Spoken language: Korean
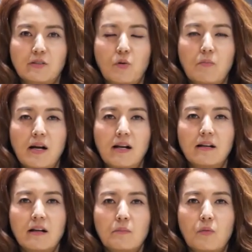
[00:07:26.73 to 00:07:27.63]
정말
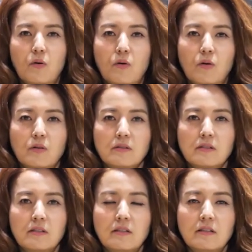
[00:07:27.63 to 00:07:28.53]
뭐
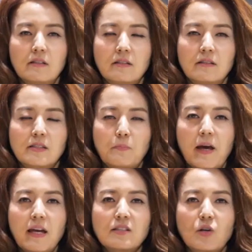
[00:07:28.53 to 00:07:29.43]
이
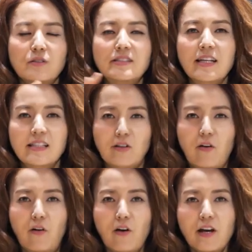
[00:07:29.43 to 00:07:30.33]
스페인
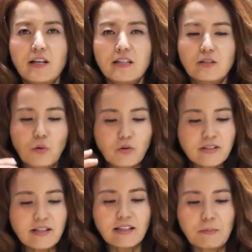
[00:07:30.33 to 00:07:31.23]
전체에서 이
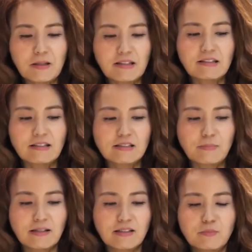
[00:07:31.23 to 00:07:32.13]
또르띠아 데
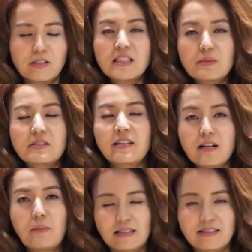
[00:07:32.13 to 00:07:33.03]
파타타스만큼은 이 집이
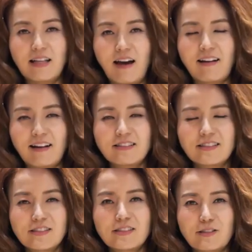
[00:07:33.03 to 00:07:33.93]
제일
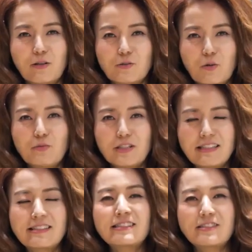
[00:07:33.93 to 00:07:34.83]
맛있다라는 그런 소문이
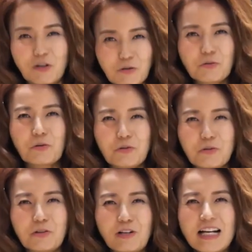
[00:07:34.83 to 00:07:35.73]
있을
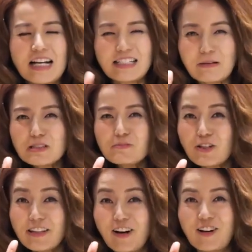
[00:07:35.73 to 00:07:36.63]
정도로
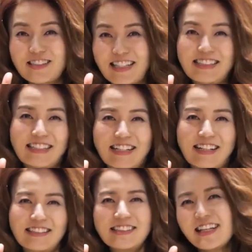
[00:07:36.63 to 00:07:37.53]
30년의 역사를
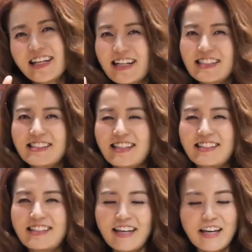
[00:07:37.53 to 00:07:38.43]
자랑하는
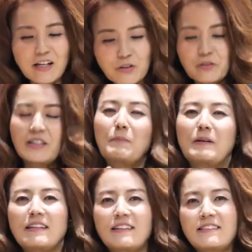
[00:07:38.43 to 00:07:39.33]
까사다니의 또르띠아 데
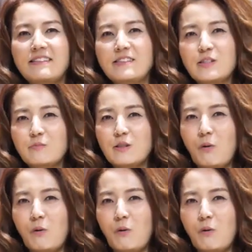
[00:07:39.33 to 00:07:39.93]
파타타스를 지금부터